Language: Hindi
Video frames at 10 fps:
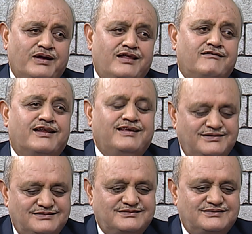पहली बारी
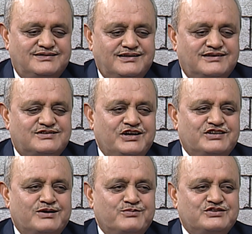
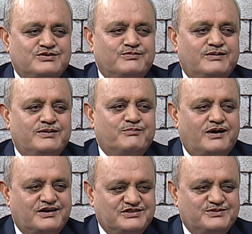स्टेट चैम्पियनशिप में मैं
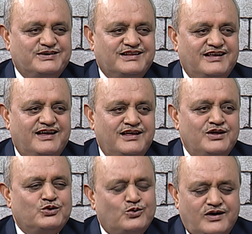पार्टिसिपेट किया है
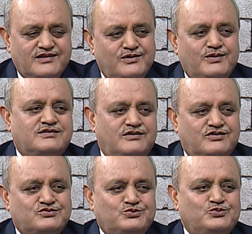तो वहाँ से मेरा
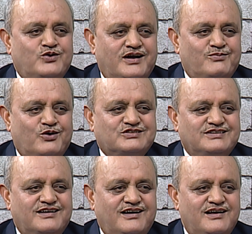सफ़र शुरू हुआ है
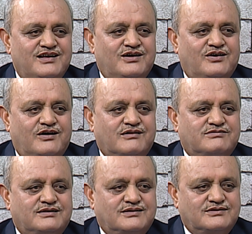बॉक्सिंग का और
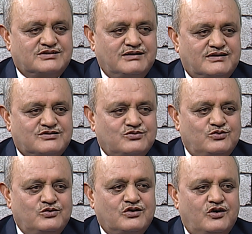फिर उसके बाद
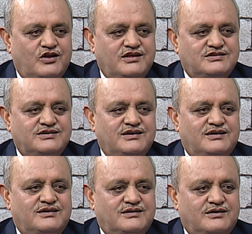स्कूल कॉलेज
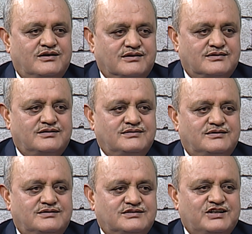और
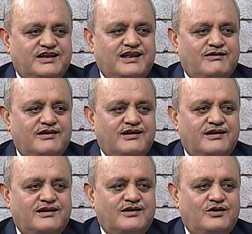स्टेट लेवल
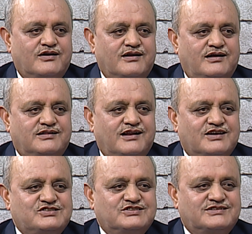और
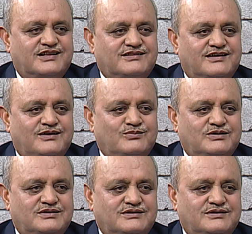अंतर्राष्ट्रीय स्तर तक हम